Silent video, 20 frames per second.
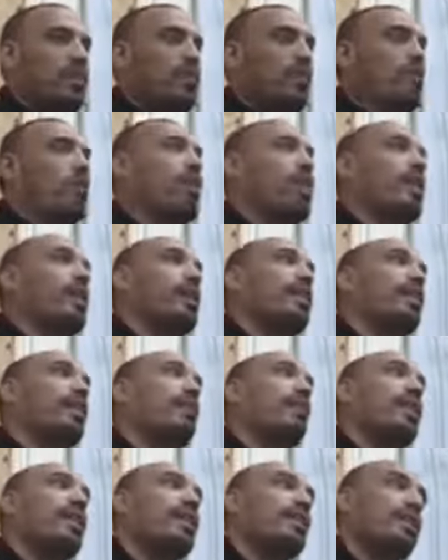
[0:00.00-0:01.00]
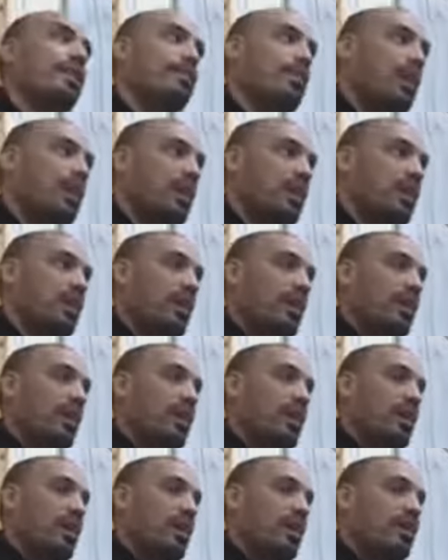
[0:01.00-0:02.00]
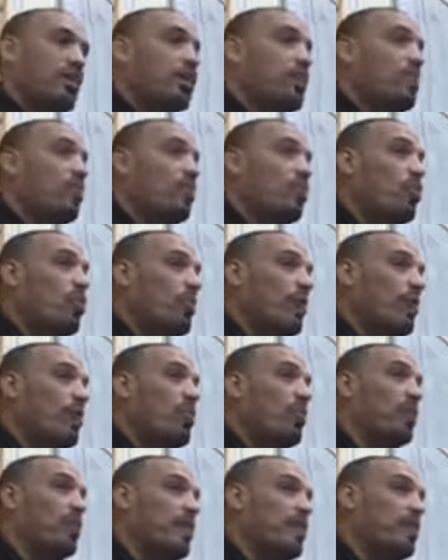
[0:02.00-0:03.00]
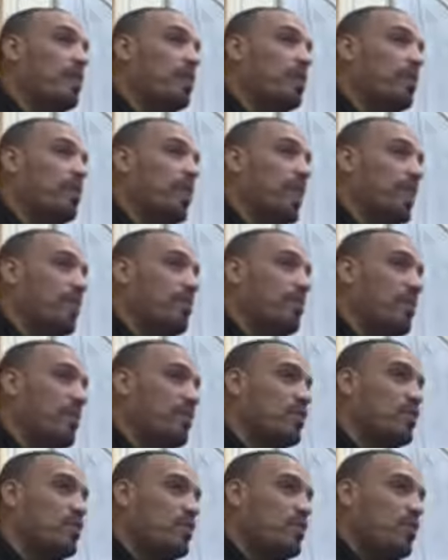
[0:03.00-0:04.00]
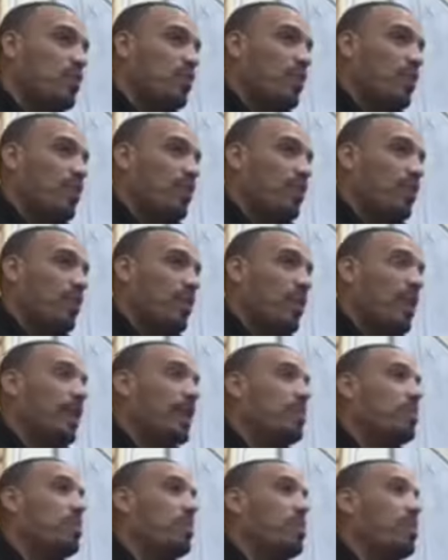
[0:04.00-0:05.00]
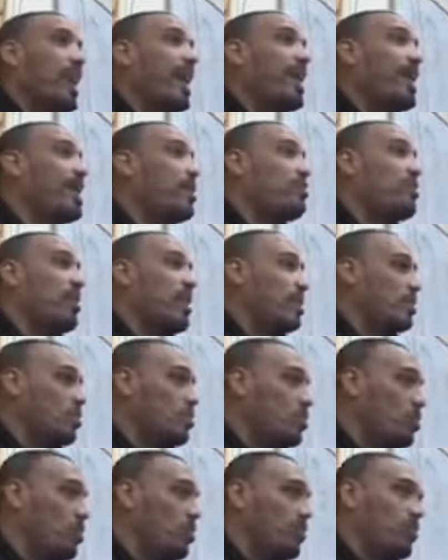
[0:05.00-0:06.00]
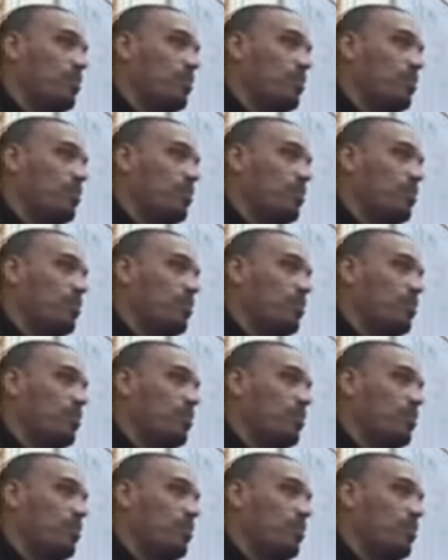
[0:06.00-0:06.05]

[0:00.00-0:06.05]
هو إحنا اتفقنا زمان إن شبه الجملة ده ما بيأديش المعنى بنفسه ولكن بيتعلق بمحذوف